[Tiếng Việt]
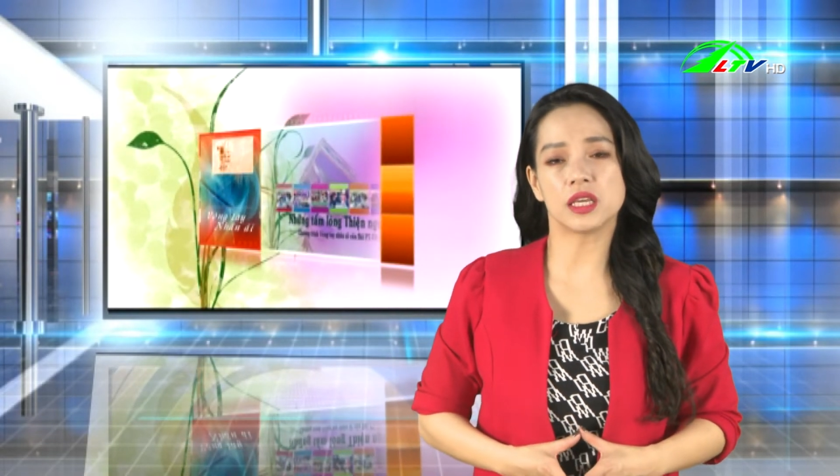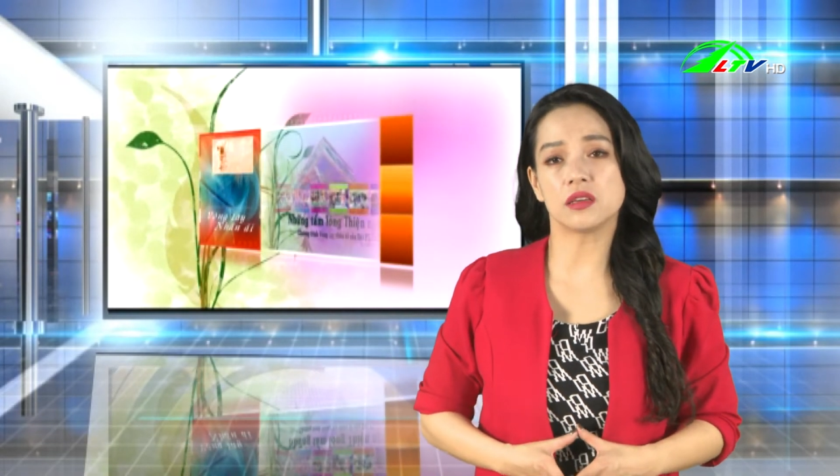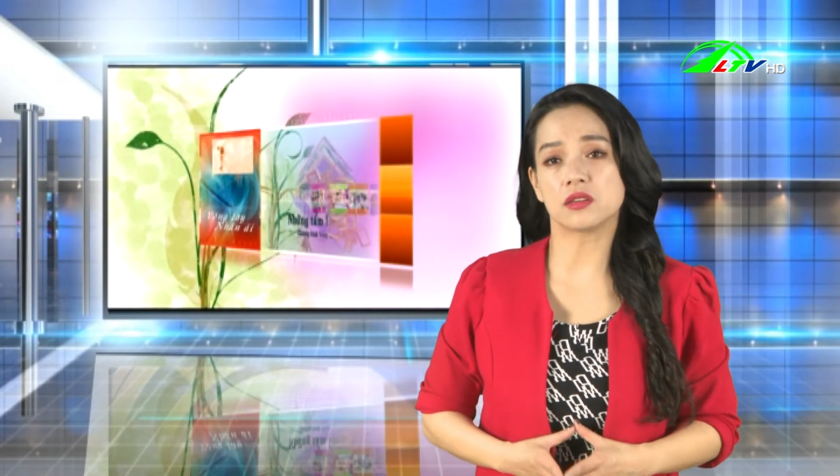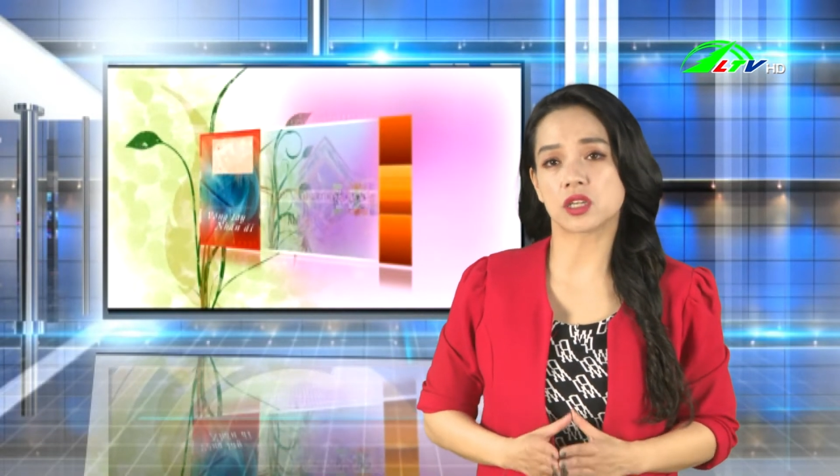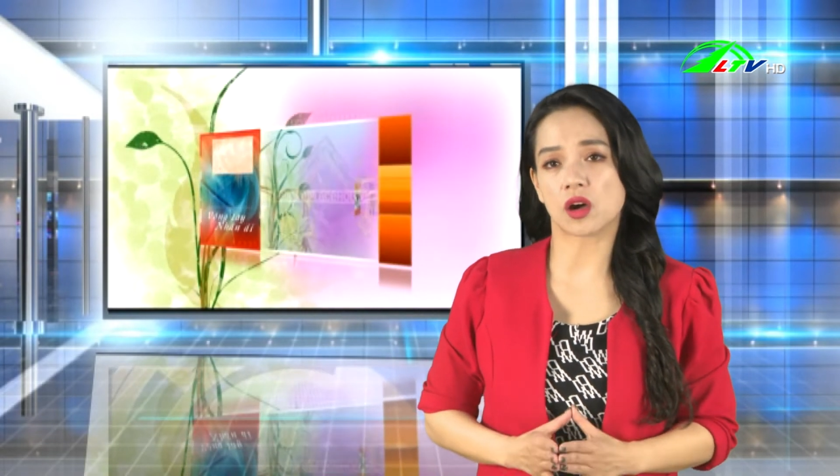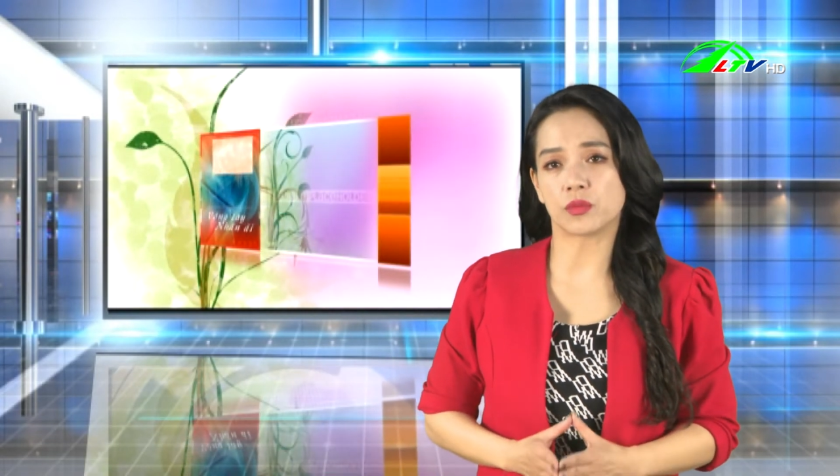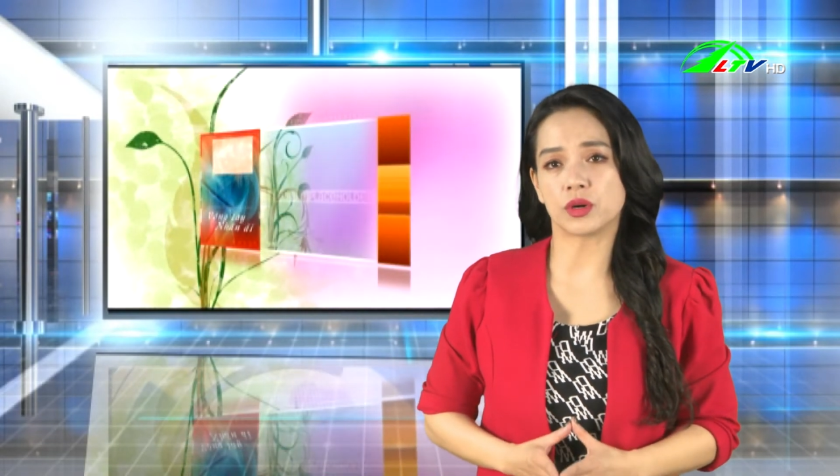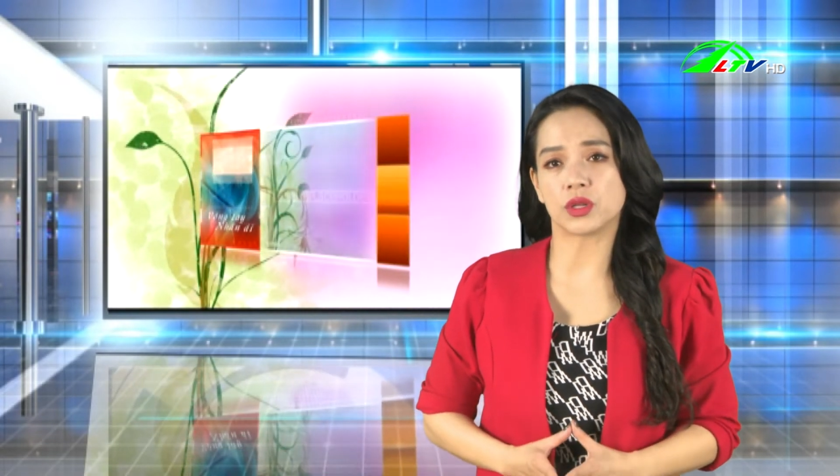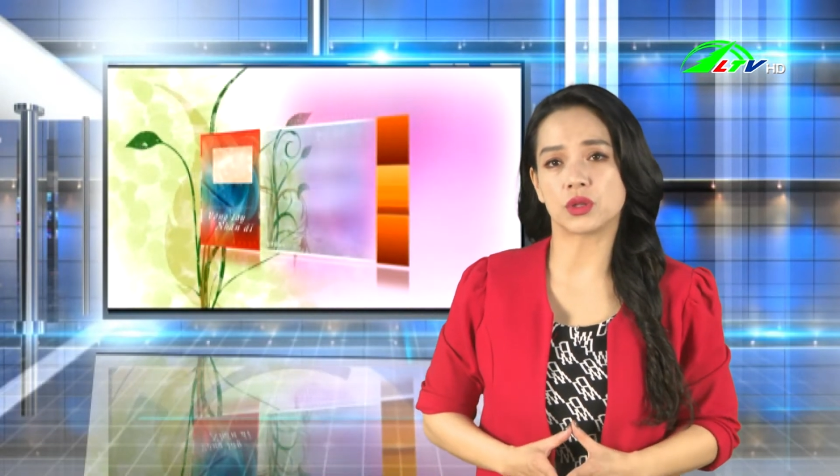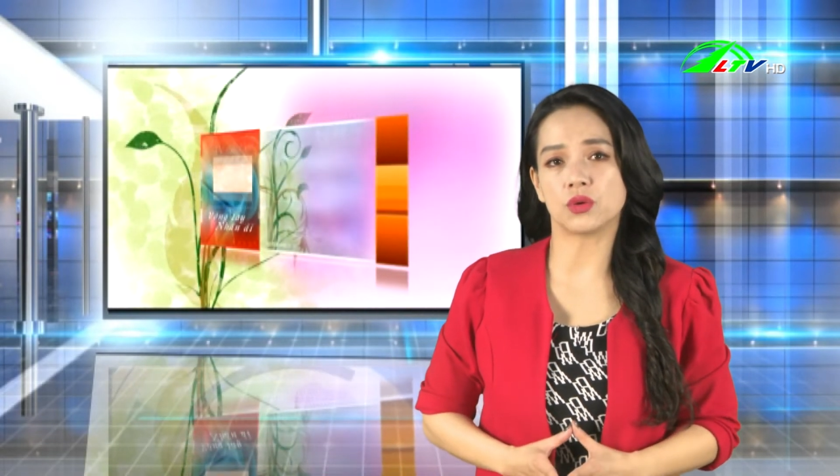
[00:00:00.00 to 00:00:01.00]
chưa tròn
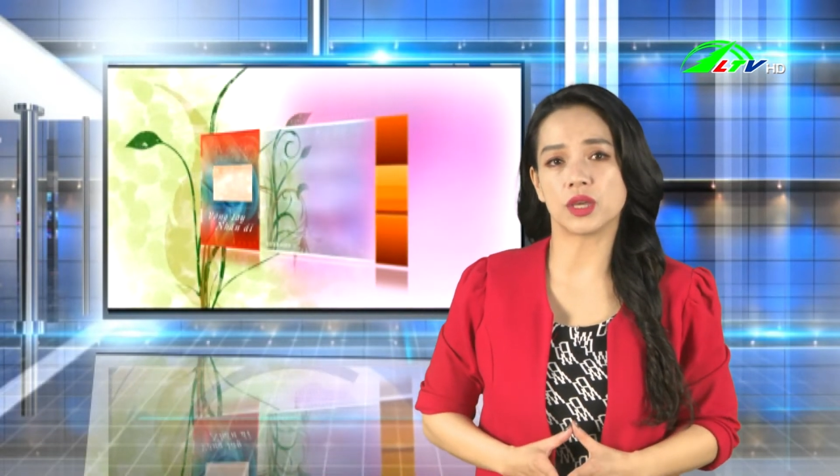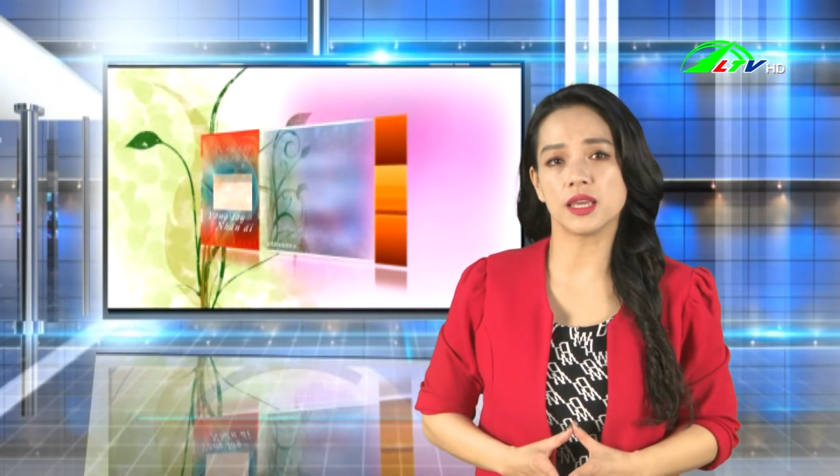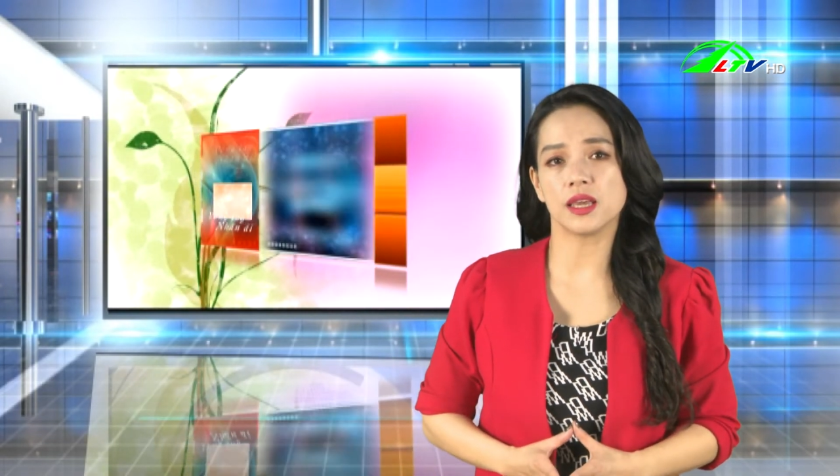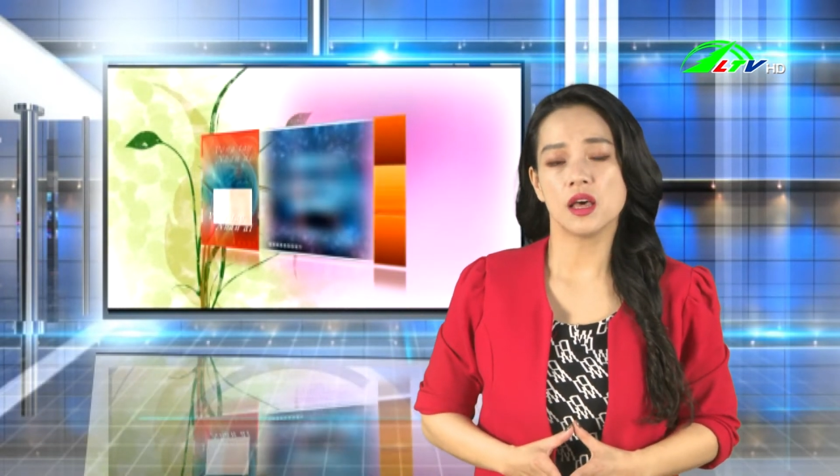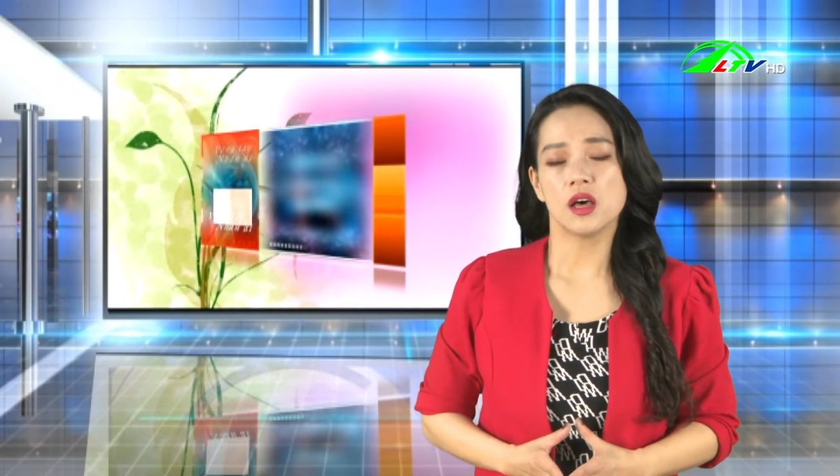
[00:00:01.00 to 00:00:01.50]
10 tuổi,